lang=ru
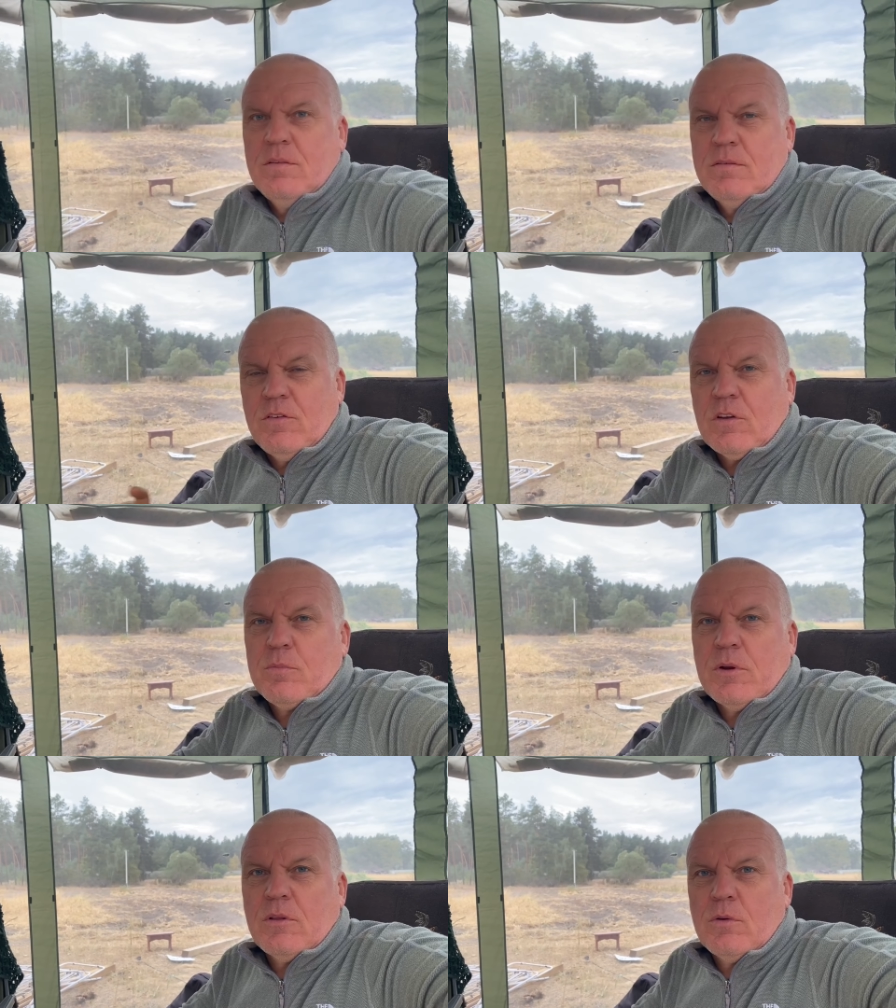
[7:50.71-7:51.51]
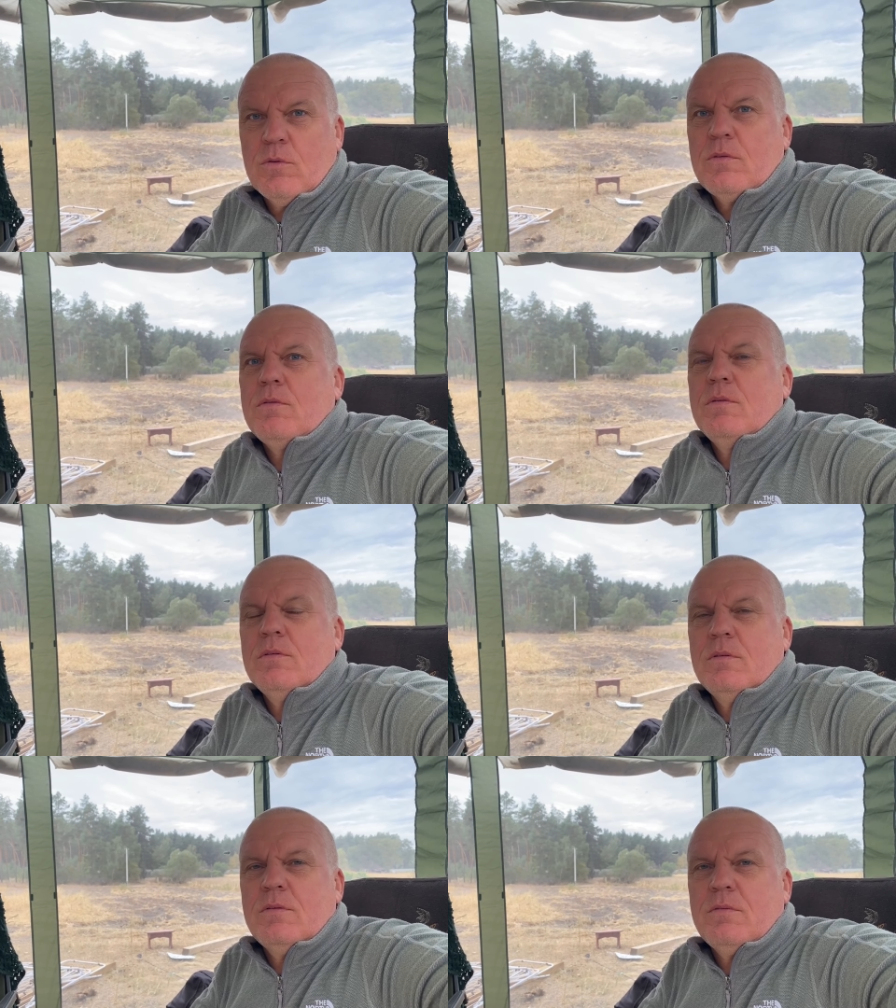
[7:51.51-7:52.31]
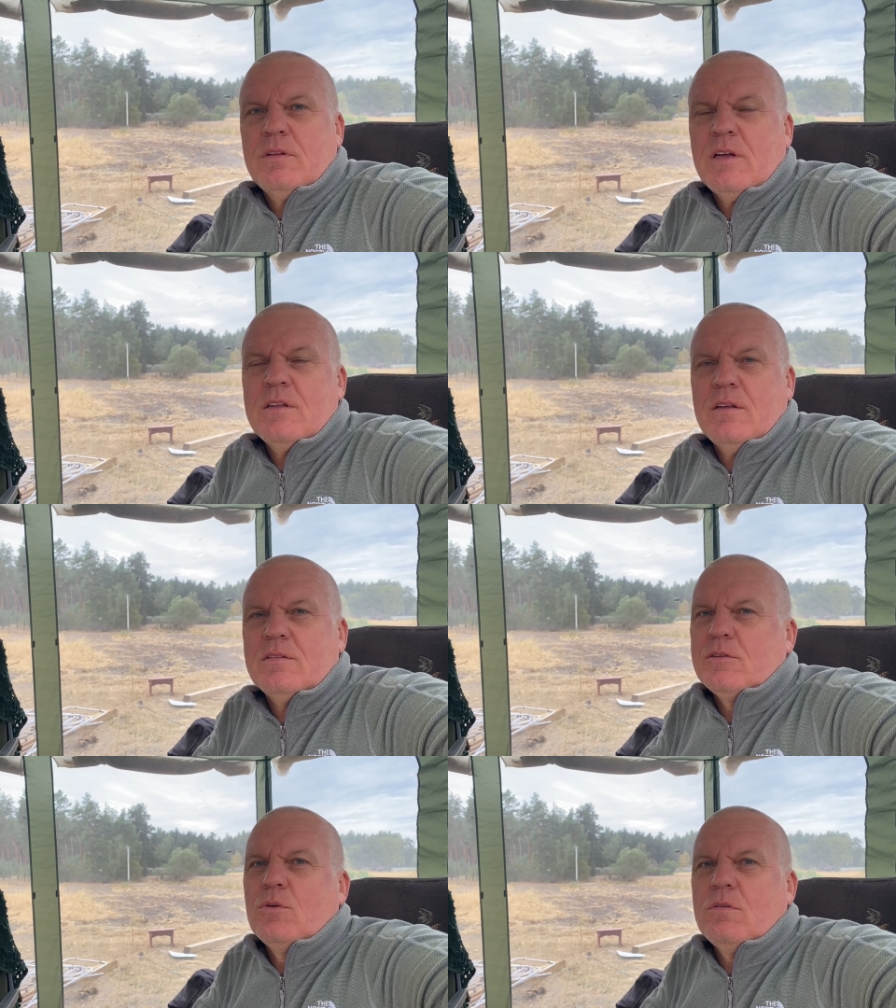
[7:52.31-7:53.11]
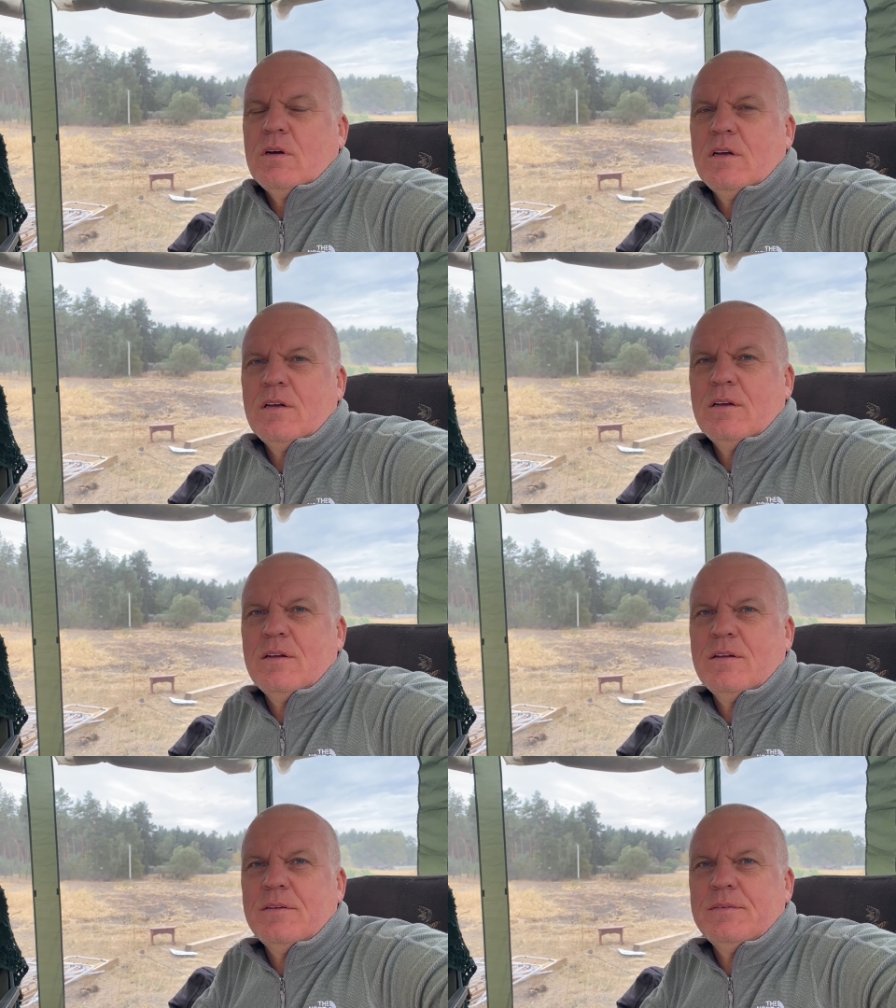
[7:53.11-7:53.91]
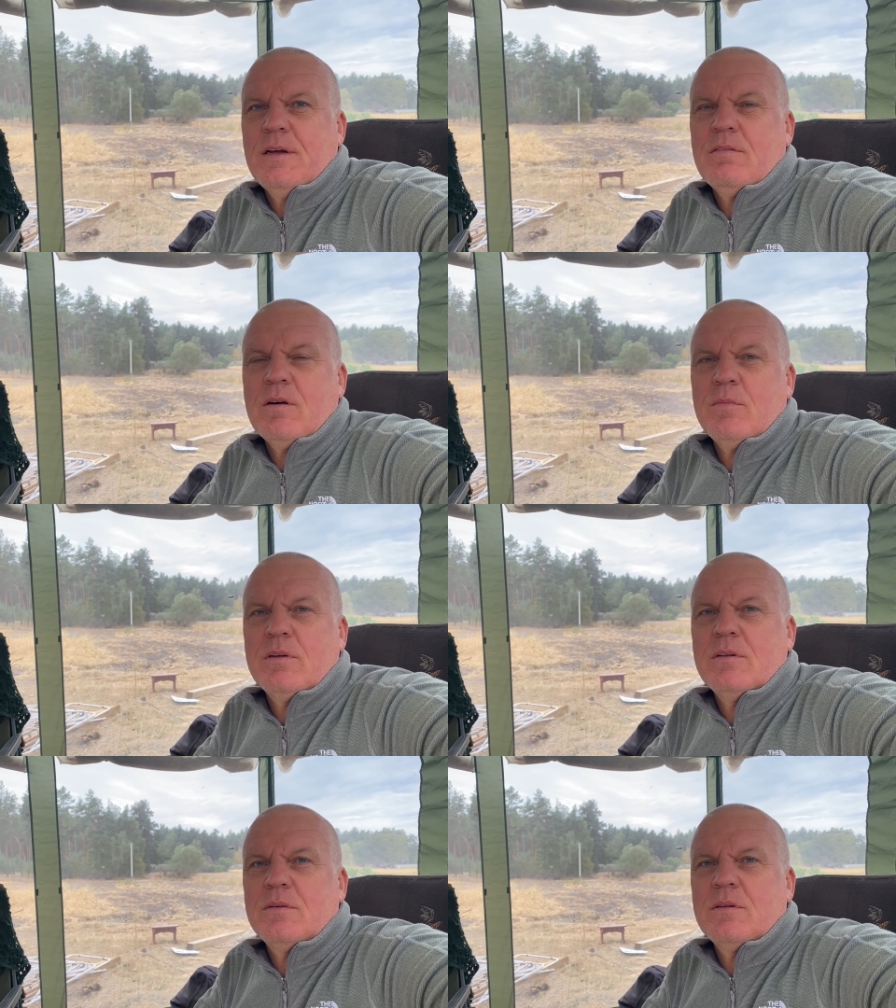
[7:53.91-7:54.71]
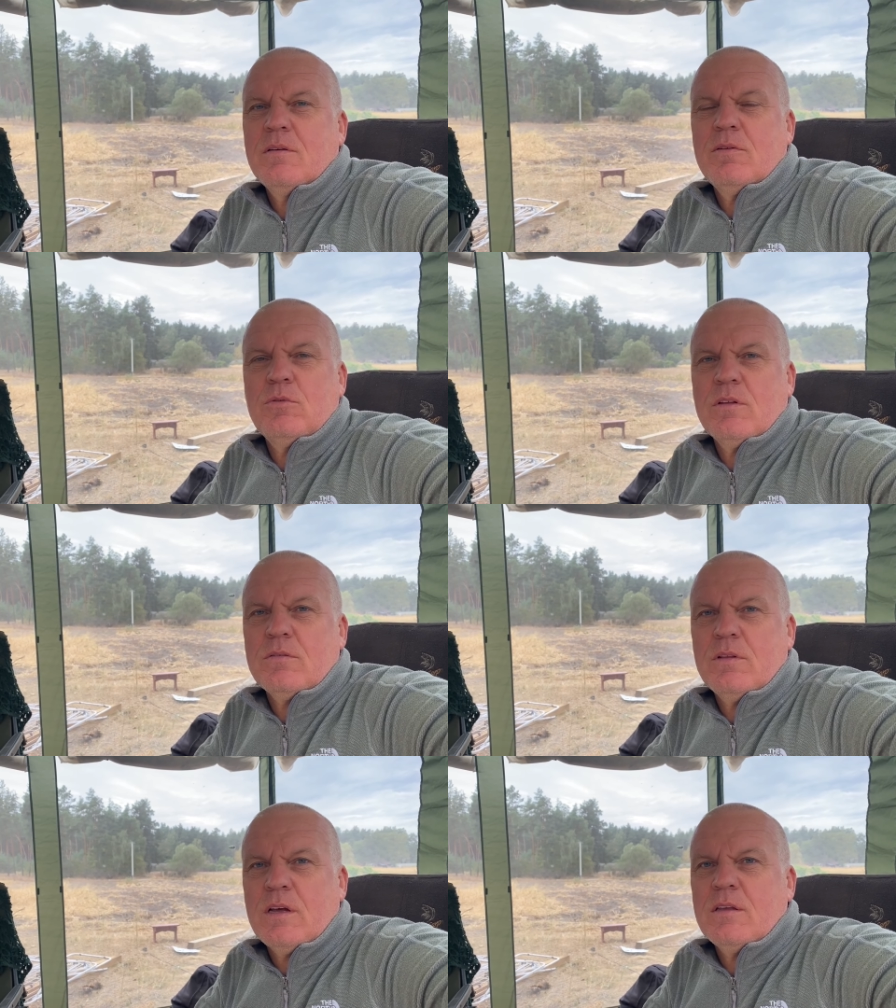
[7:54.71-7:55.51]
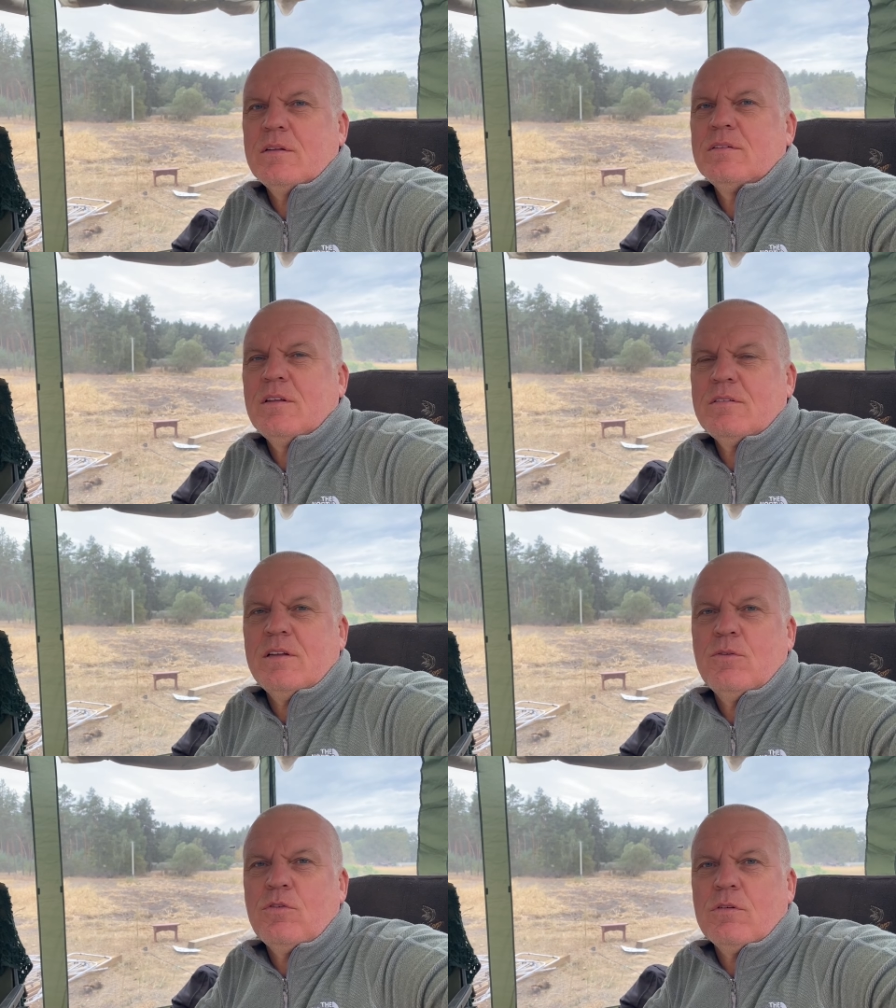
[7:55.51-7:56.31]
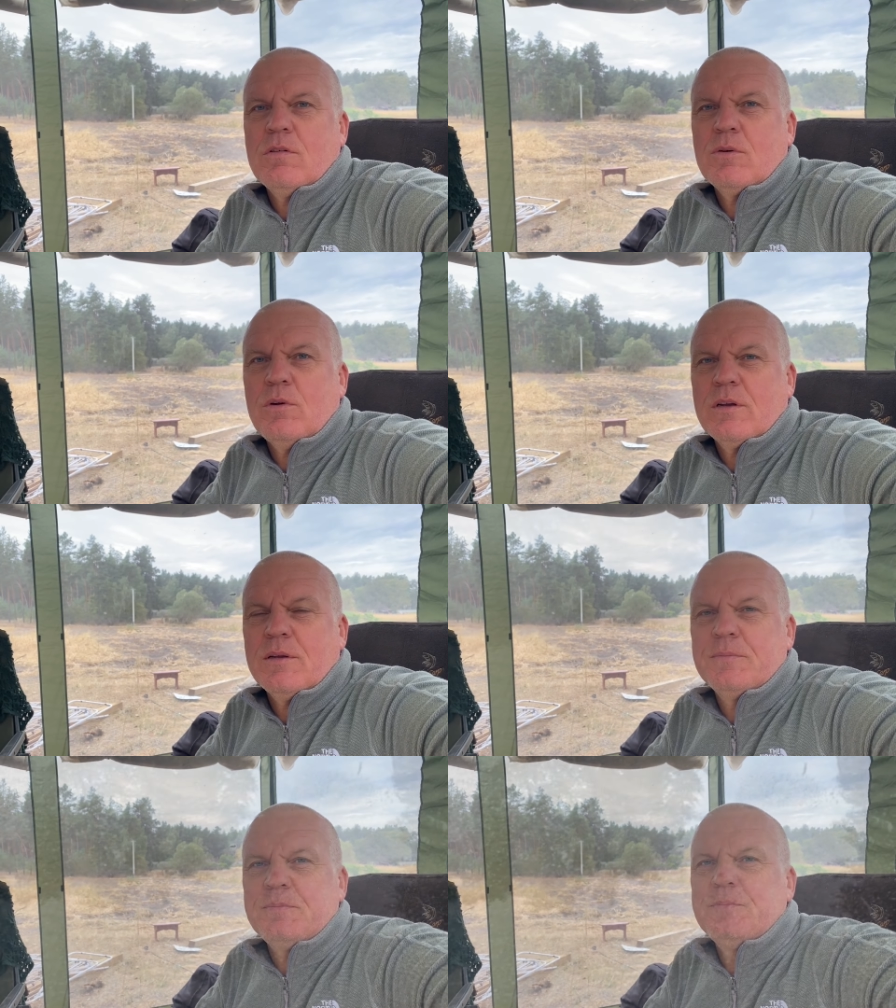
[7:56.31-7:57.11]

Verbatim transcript: Сейчас передаю Светлане слово, а вам говорю до свидания, до следующего ролика.